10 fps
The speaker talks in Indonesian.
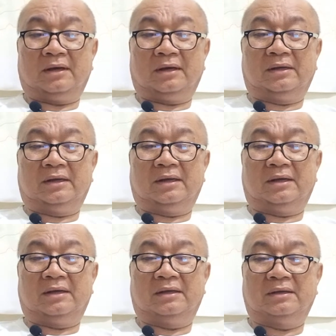
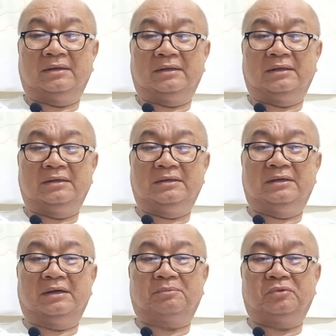adalah
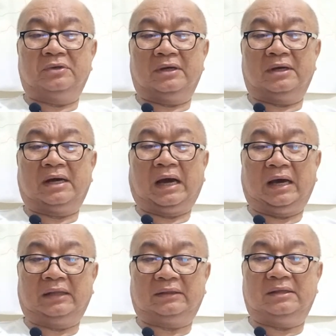dia punya
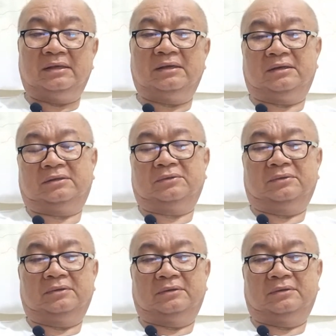hati itu.